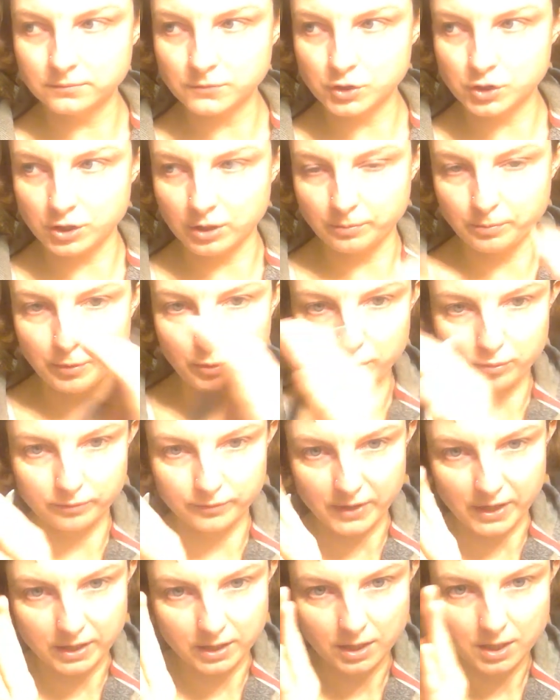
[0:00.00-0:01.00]
Czyli
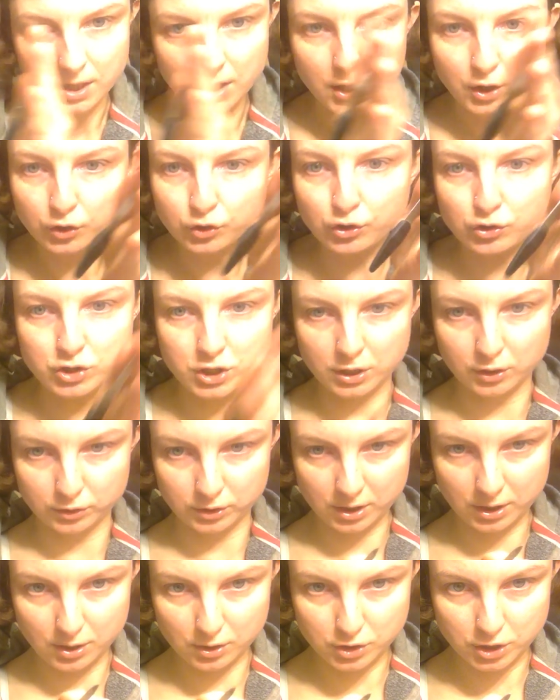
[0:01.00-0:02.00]
porównaj to, czego
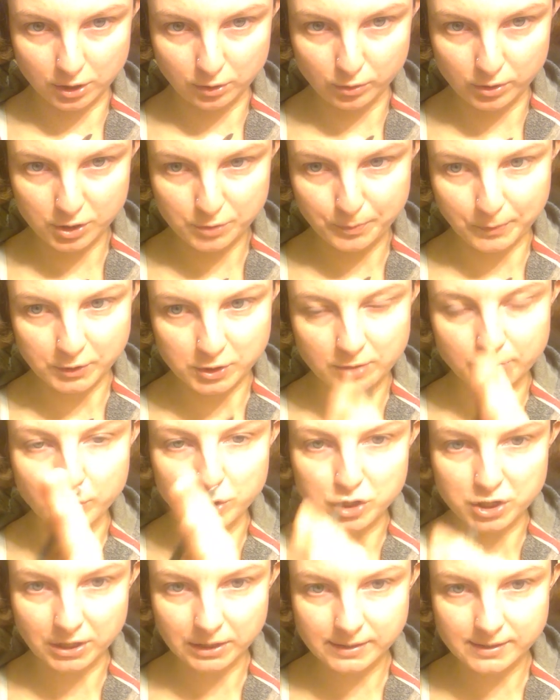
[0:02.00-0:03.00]
ty oczekujesz,
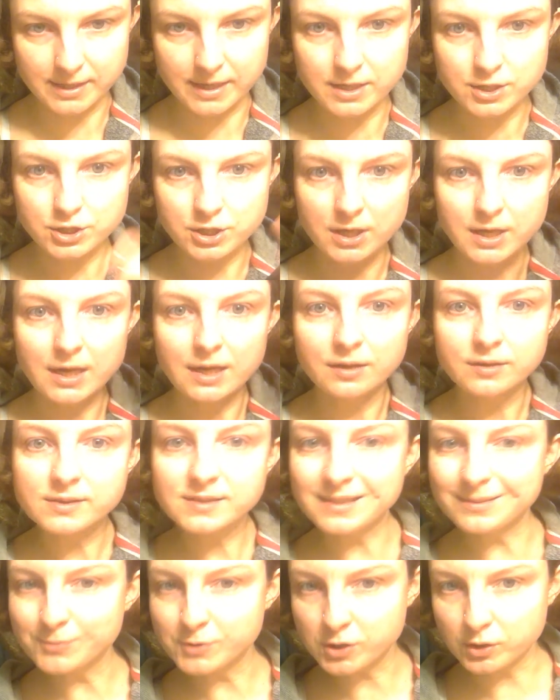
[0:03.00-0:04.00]
potrzebujesz i chcesz,
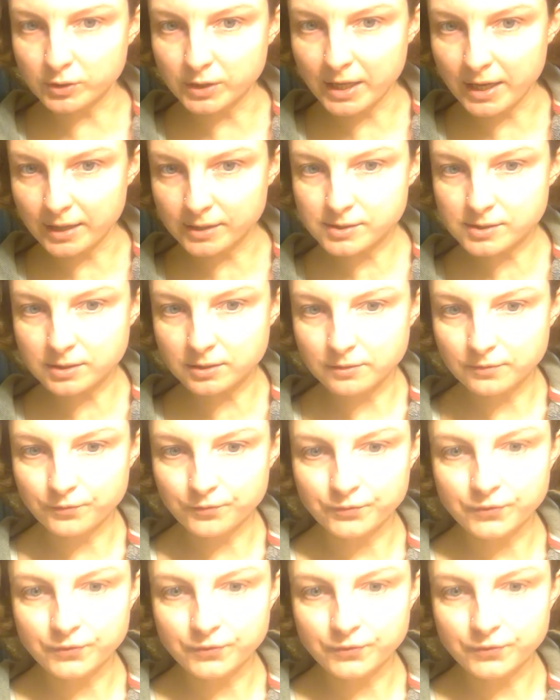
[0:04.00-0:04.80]
z tym, co jest,